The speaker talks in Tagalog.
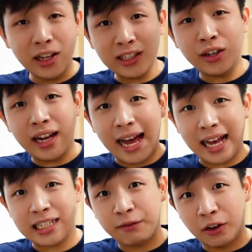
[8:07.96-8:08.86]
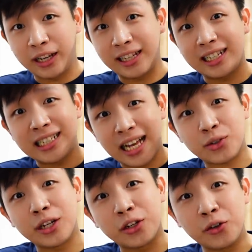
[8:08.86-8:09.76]
also has folate that is
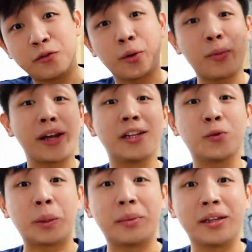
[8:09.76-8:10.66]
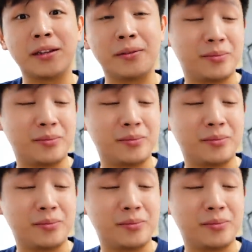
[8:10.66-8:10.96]
actually good for pregnant women.